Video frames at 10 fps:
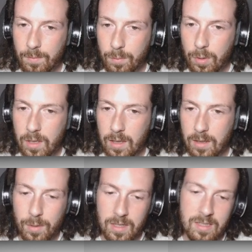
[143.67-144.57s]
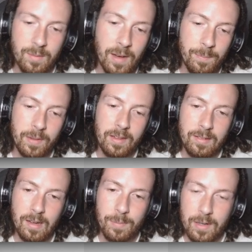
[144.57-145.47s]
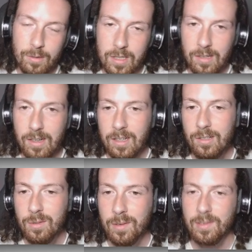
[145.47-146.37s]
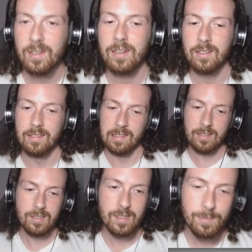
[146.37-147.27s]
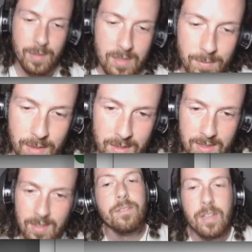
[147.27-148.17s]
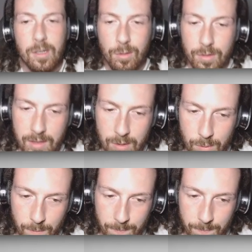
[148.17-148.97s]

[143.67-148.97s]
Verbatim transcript: Por quê? Porque esse mapa não é pra usar o carrinho de supermercado, né? Eu já percebi isso. Veículo, nenhum.